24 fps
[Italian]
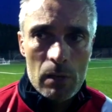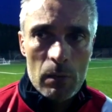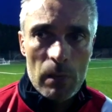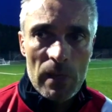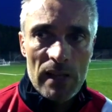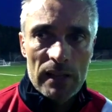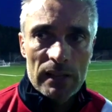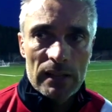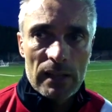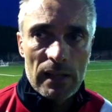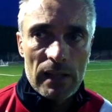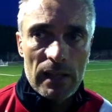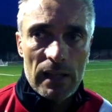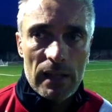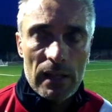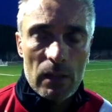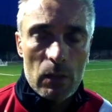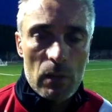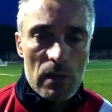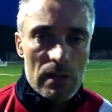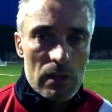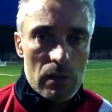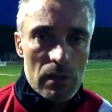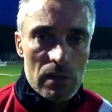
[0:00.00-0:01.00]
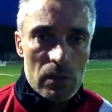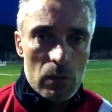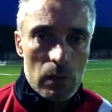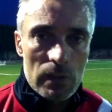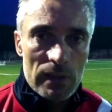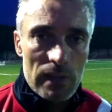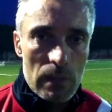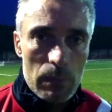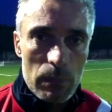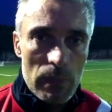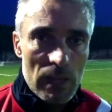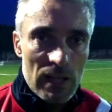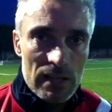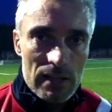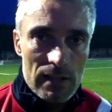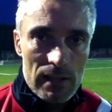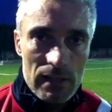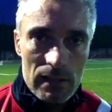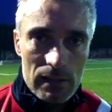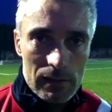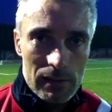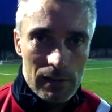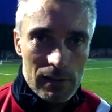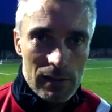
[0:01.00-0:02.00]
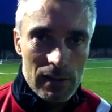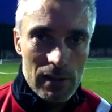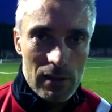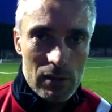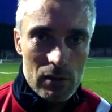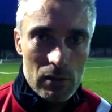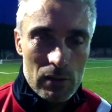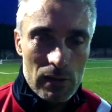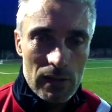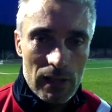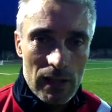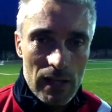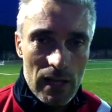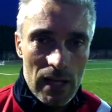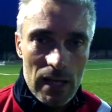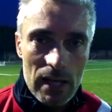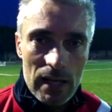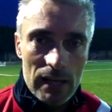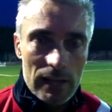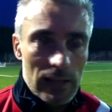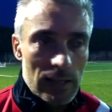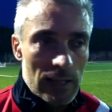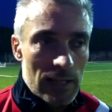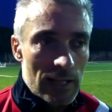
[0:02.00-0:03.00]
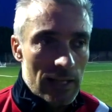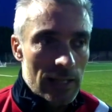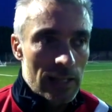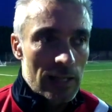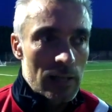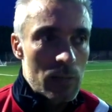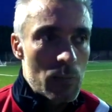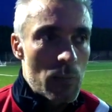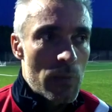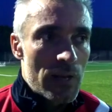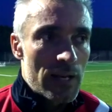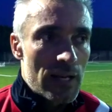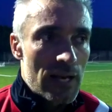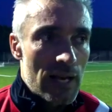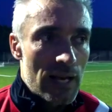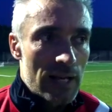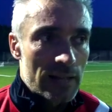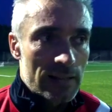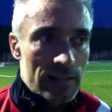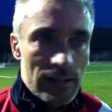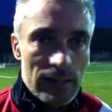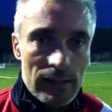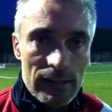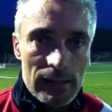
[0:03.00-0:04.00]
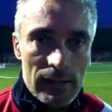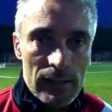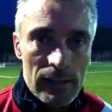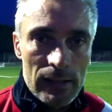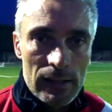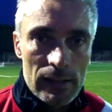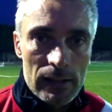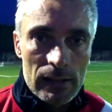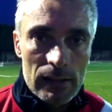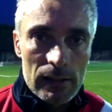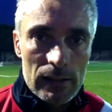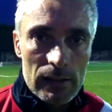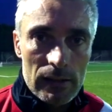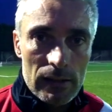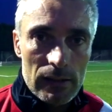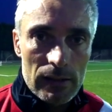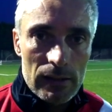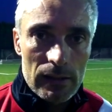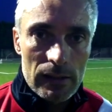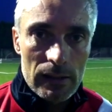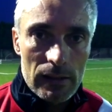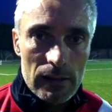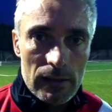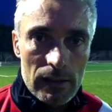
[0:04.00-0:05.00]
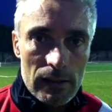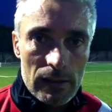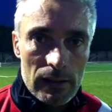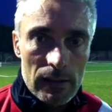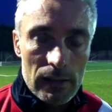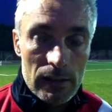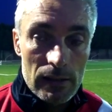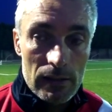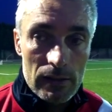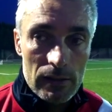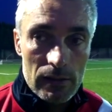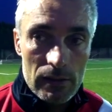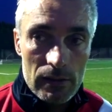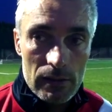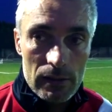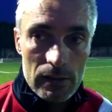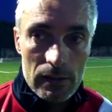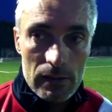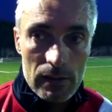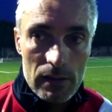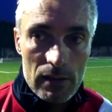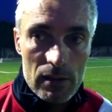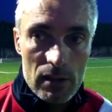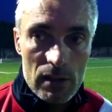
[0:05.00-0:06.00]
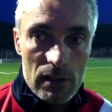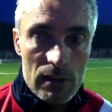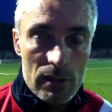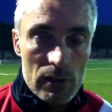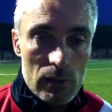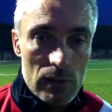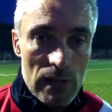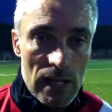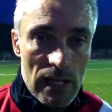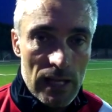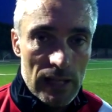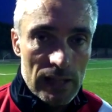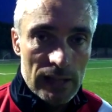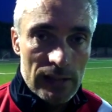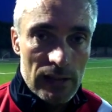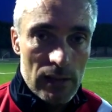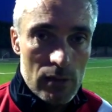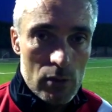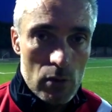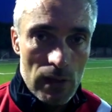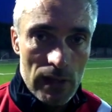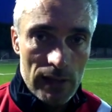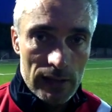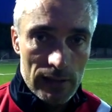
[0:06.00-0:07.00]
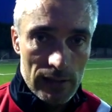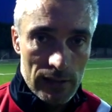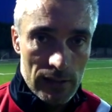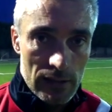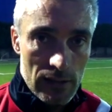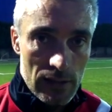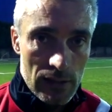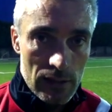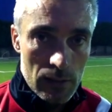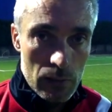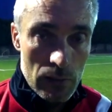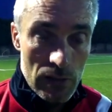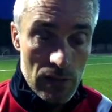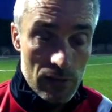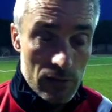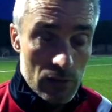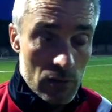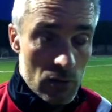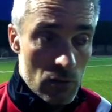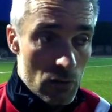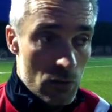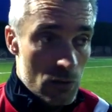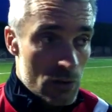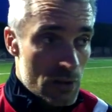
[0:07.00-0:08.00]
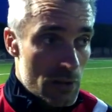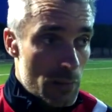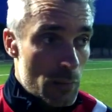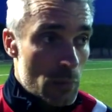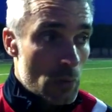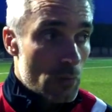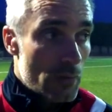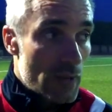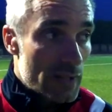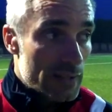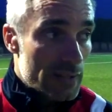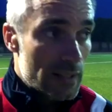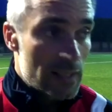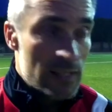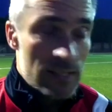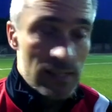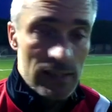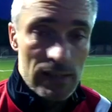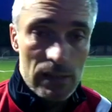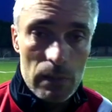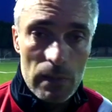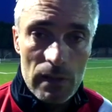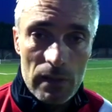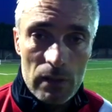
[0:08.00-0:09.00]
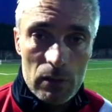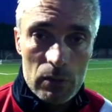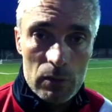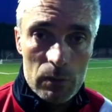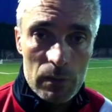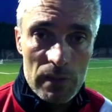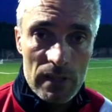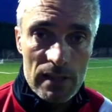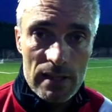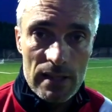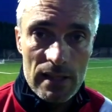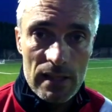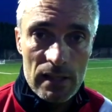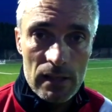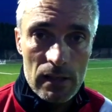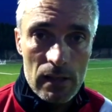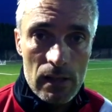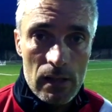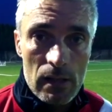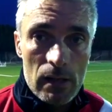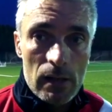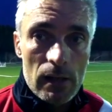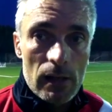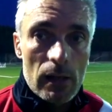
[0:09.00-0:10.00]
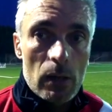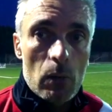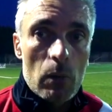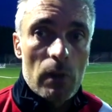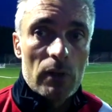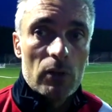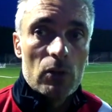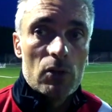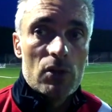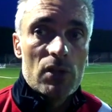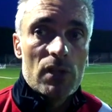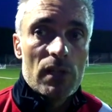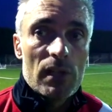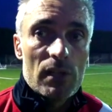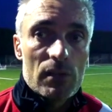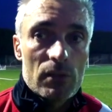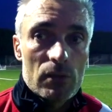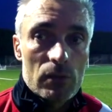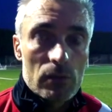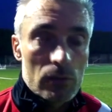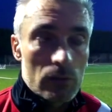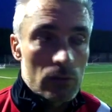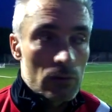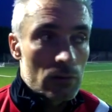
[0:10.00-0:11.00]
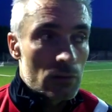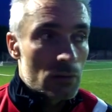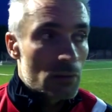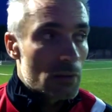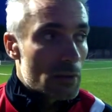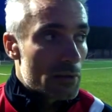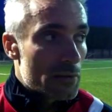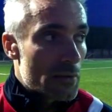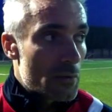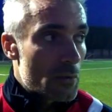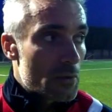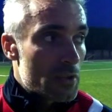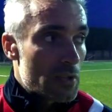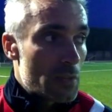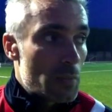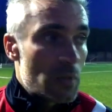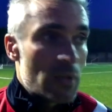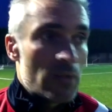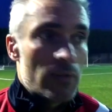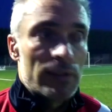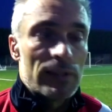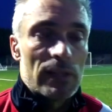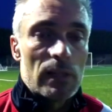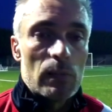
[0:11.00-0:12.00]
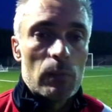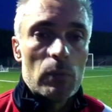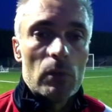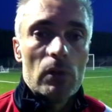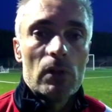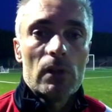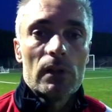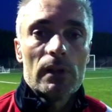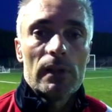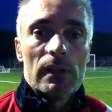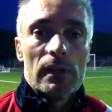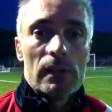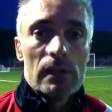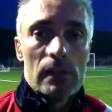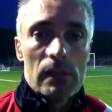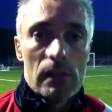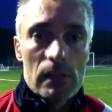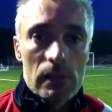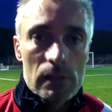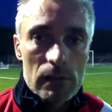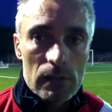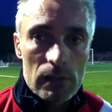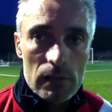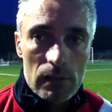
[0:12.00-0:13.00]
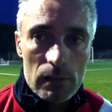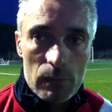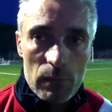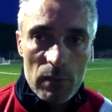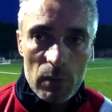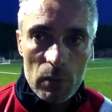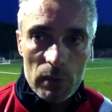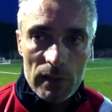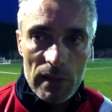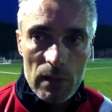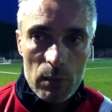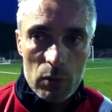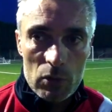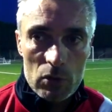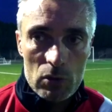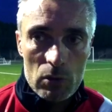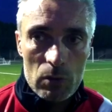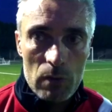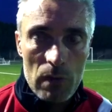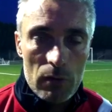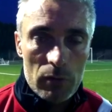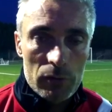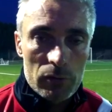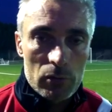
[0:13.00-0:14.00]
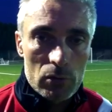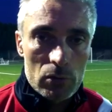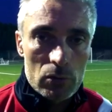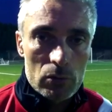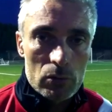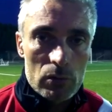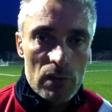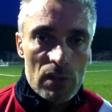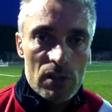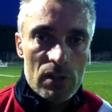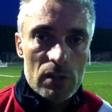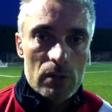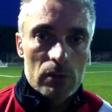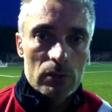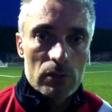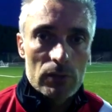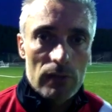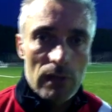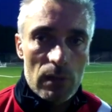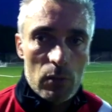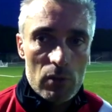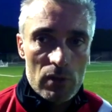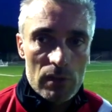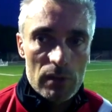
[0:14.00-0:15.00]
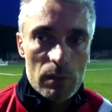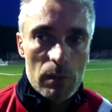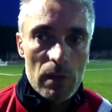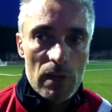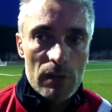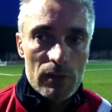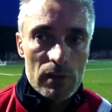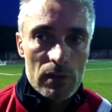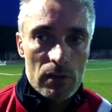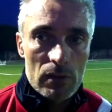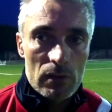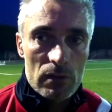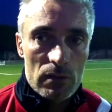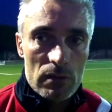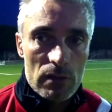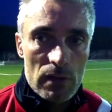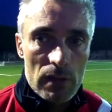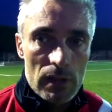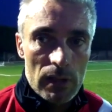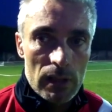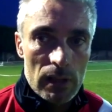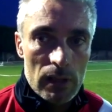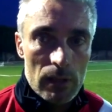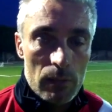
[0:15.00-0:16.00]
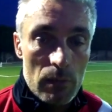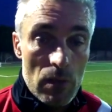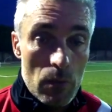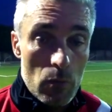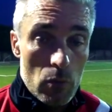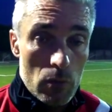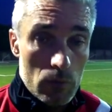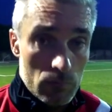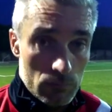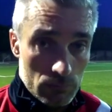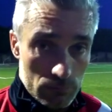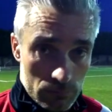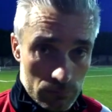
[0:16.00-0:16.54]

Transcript: Mentre questa è una squadra pazza, nel senso che ha delle impennate eh, eccezionali, delle giocate meravigliose provate in settimana col mister e quando ci escono arriviamo sempre davanti alla porta. Eh, il primo tempo è stato bravo Fortuna, il secondo tempo sono stati bravi i nostri e abbiamo